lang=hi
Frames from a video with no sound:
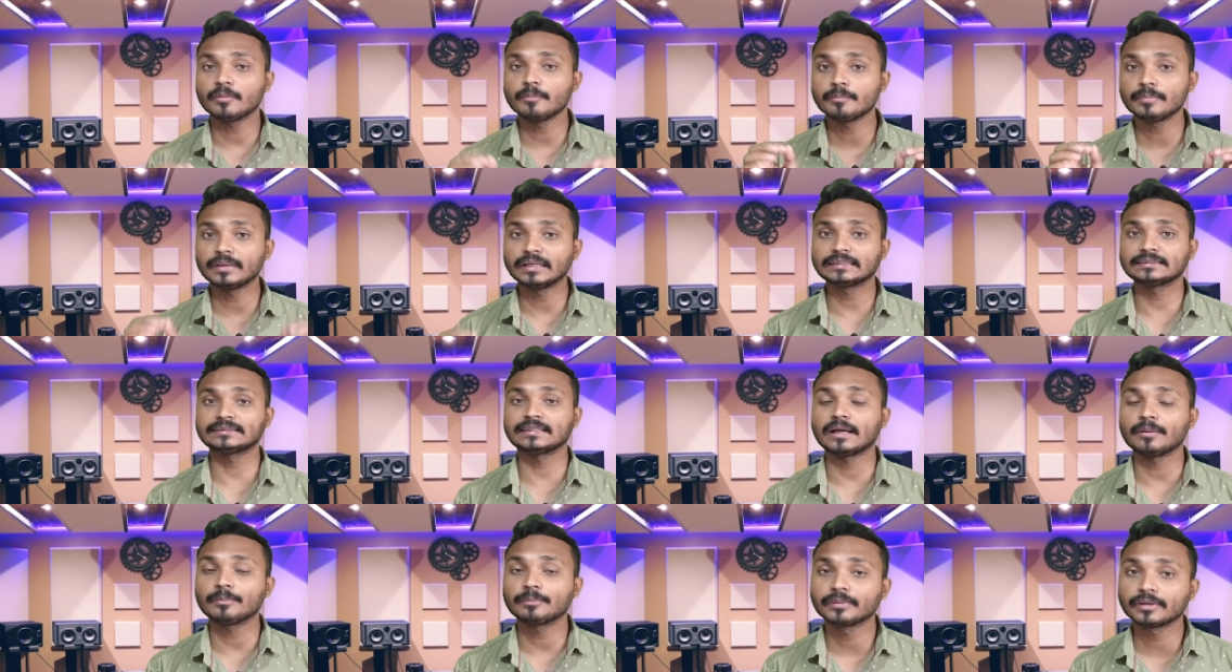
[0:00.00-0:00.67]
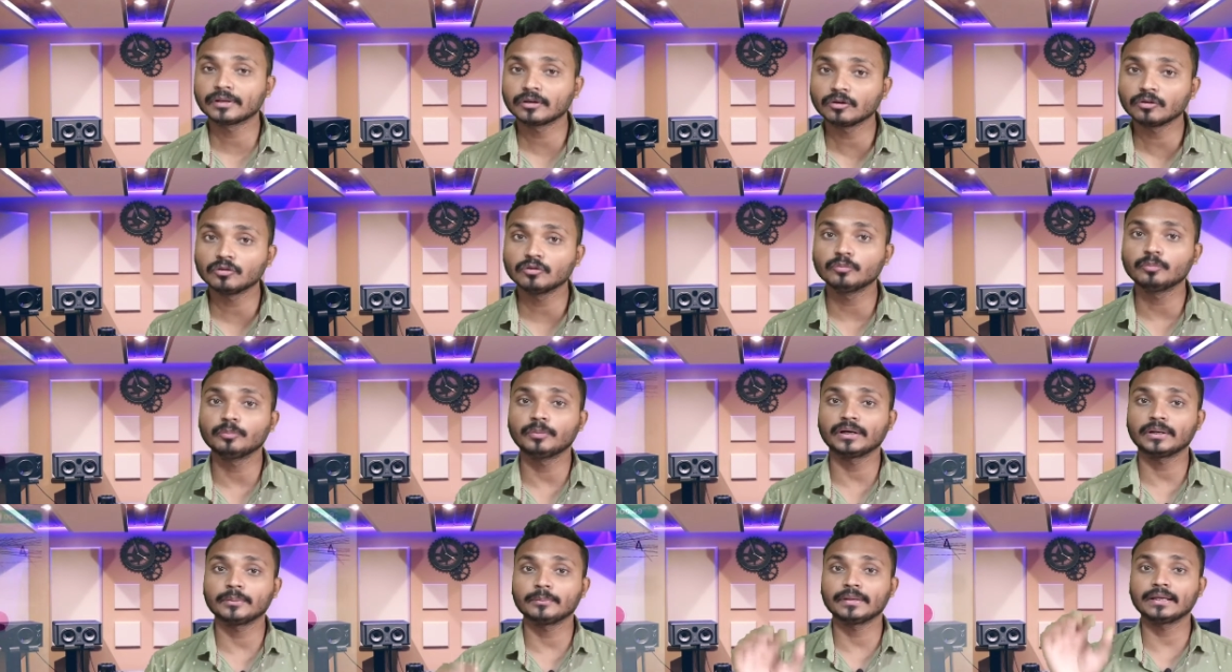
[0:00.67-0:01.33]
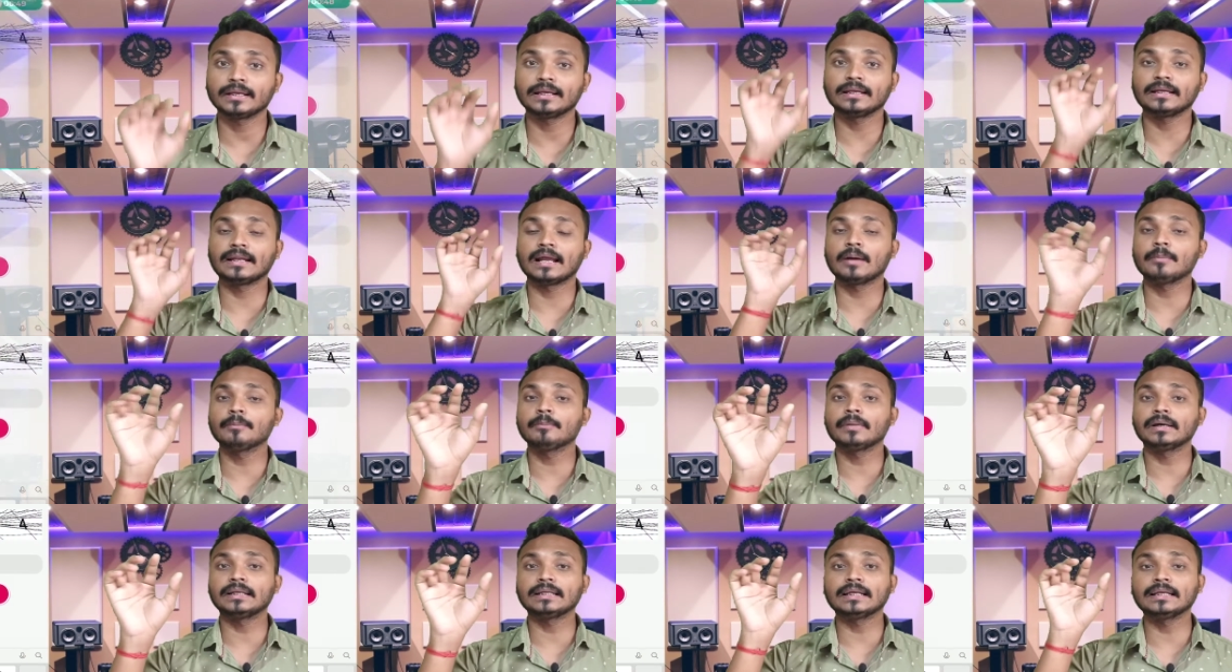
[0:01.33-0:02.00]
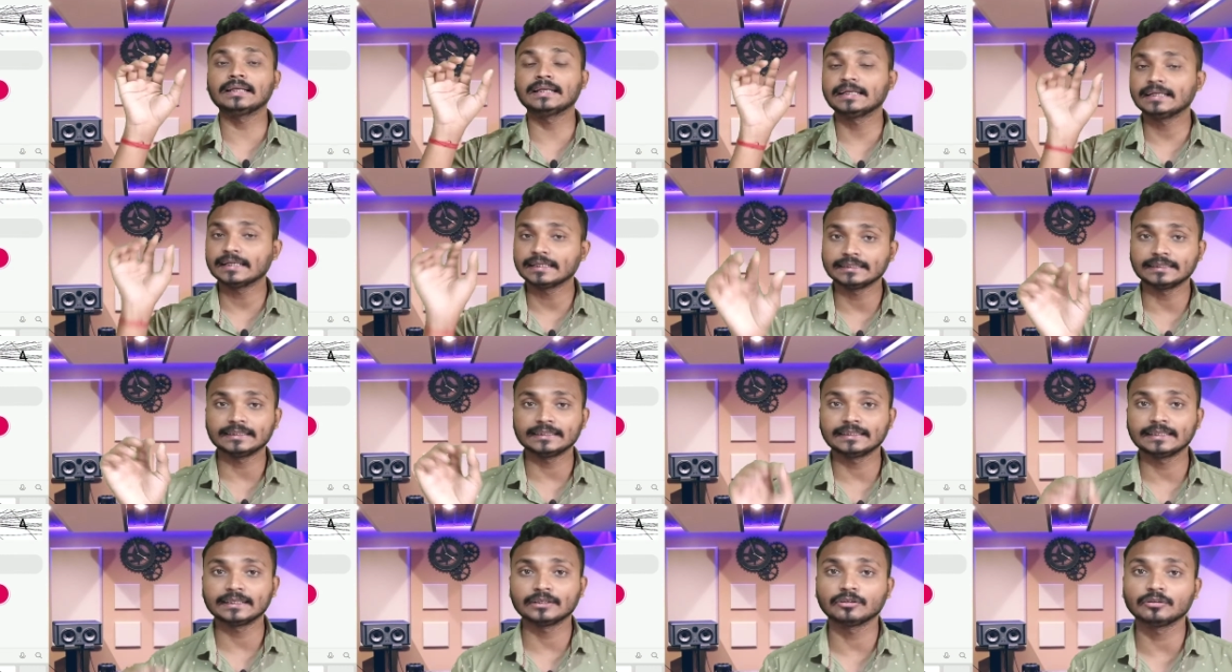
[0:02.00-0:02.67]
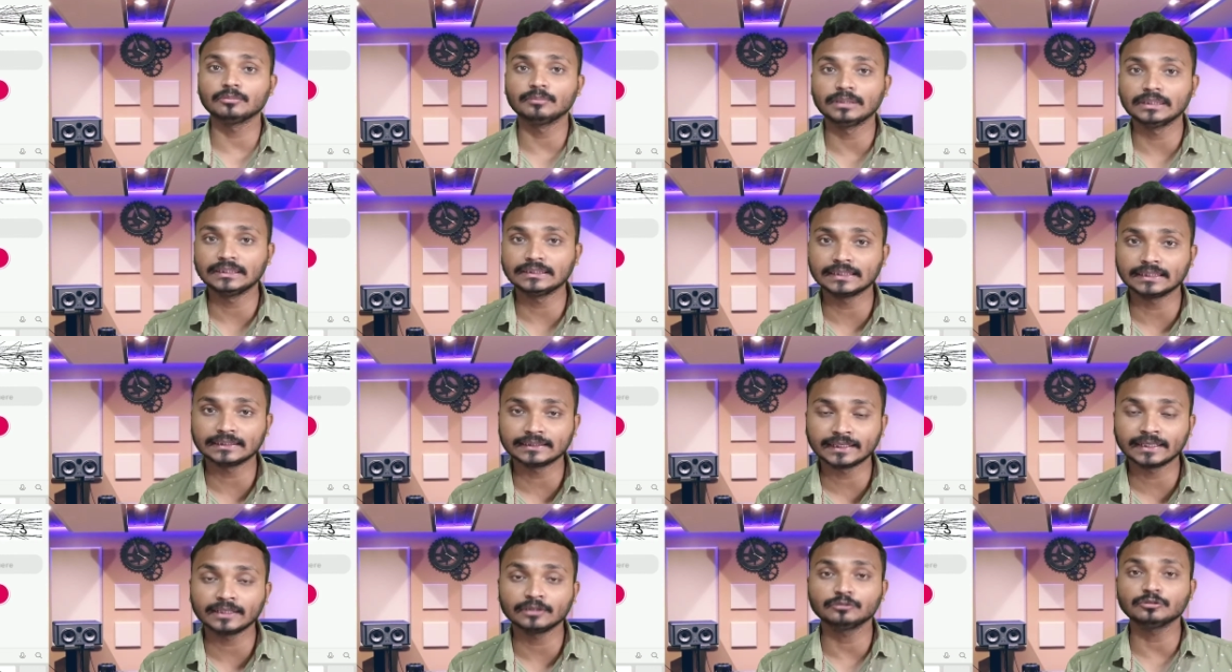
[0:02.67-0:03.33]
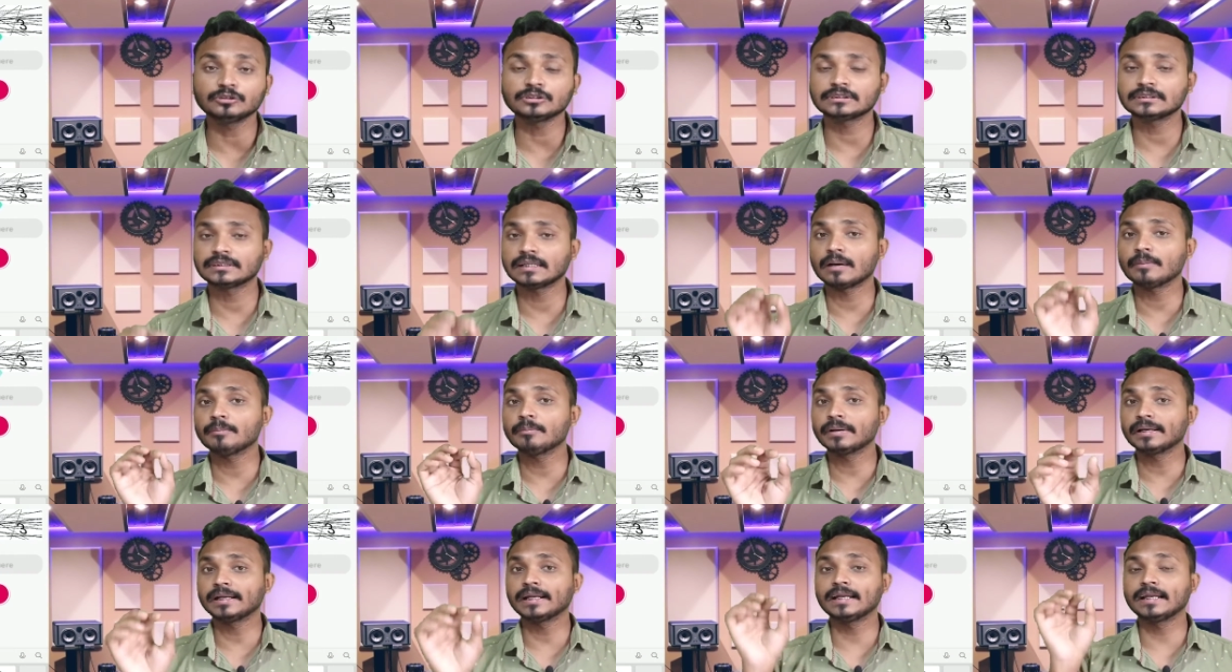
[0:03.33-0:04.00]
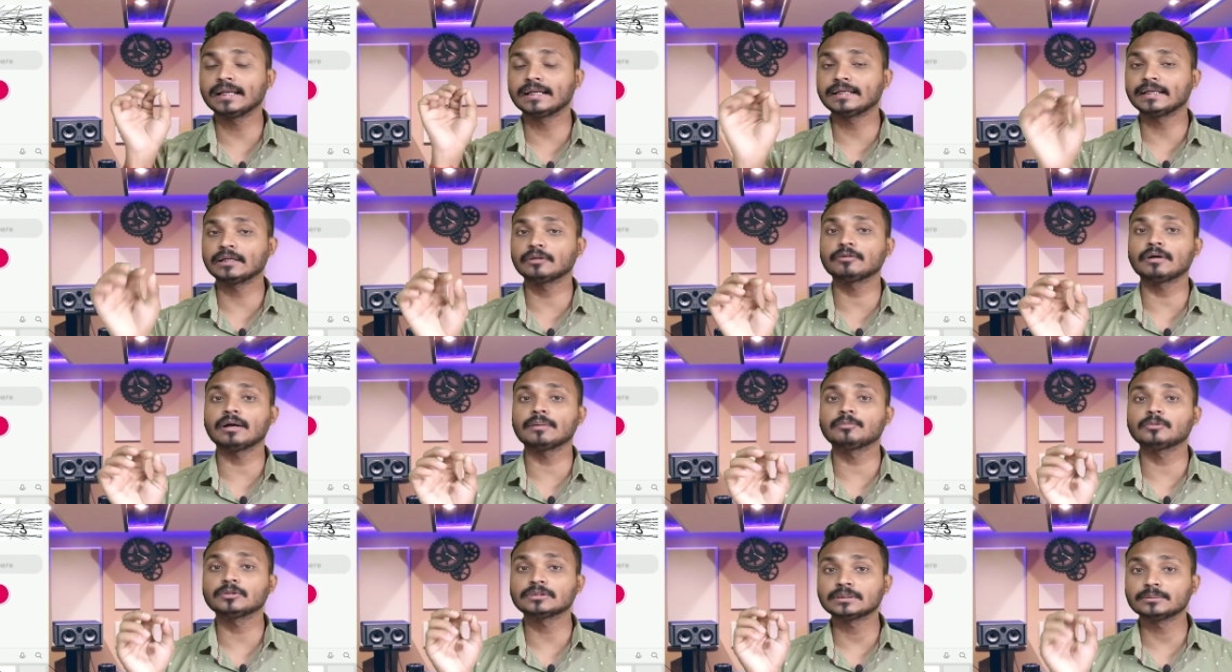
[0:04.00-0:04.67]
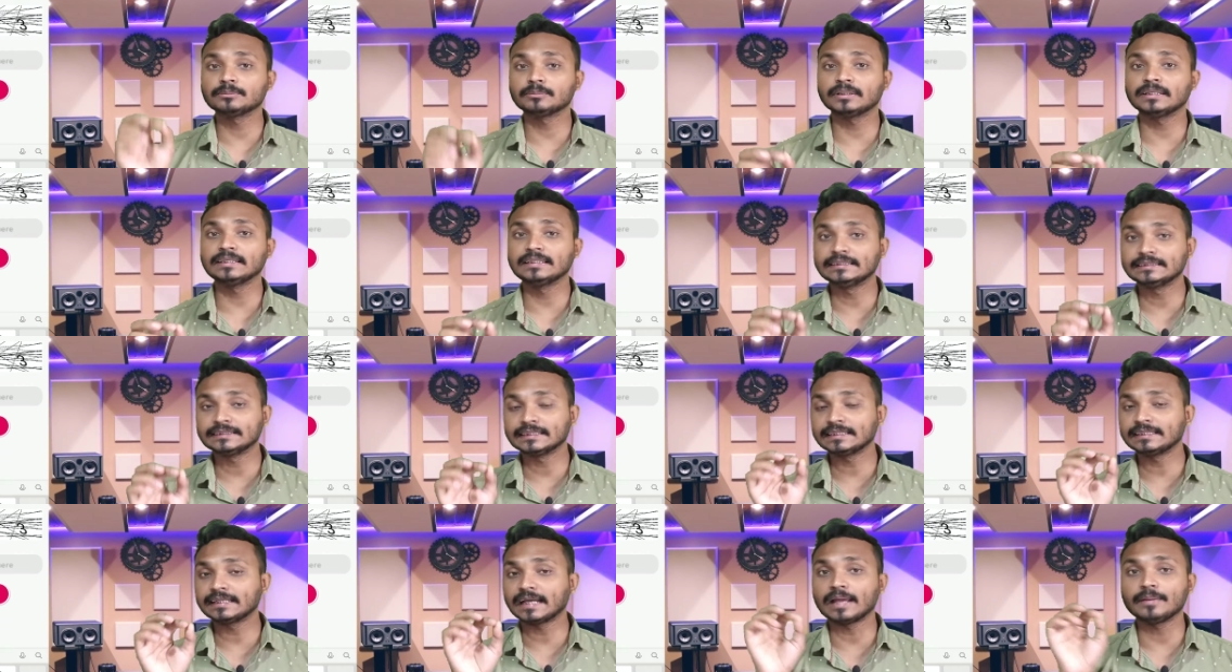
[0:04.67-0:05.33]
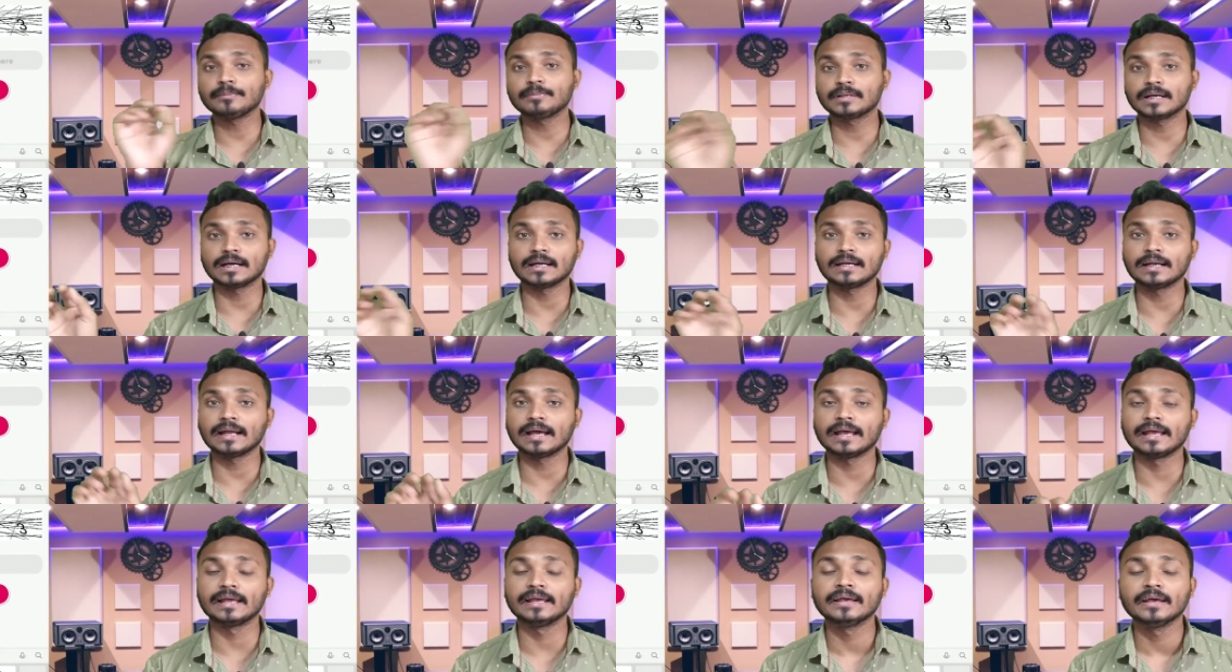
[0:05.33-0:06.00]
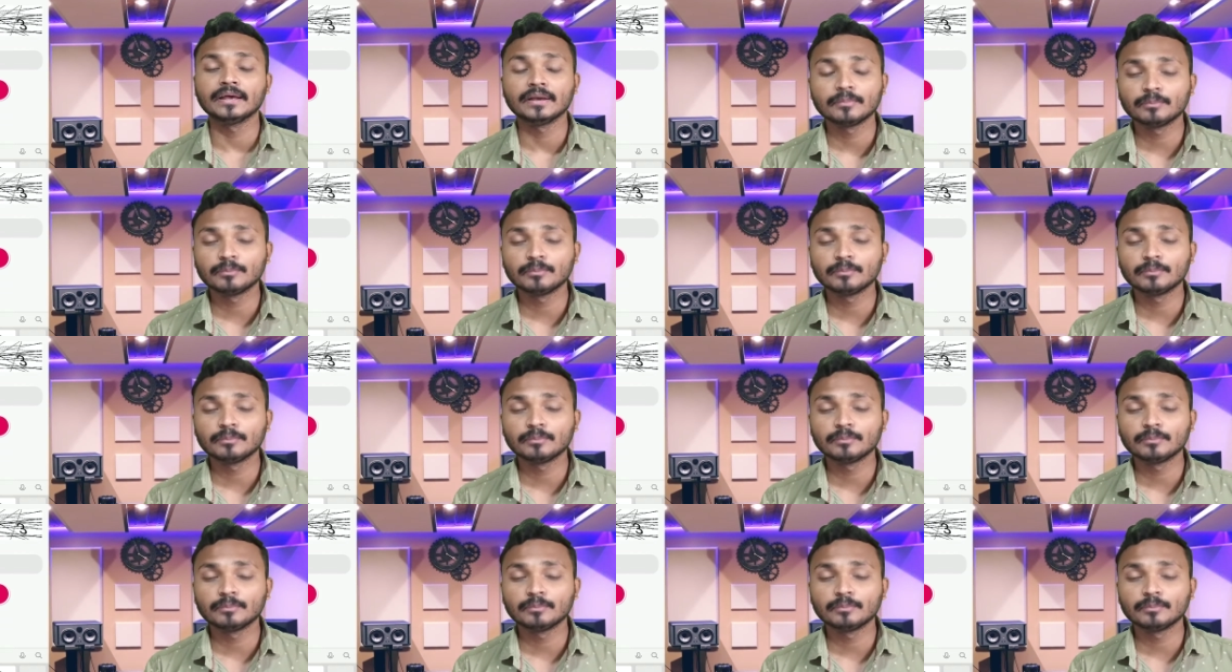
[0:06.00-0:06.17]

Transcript: जॉब मीन्स आपको ऊपर में नंबर या लेटर दिखने को मिल जाता है उस नंबर या लेटर को आपको सिंपली नीचे टाइप करना है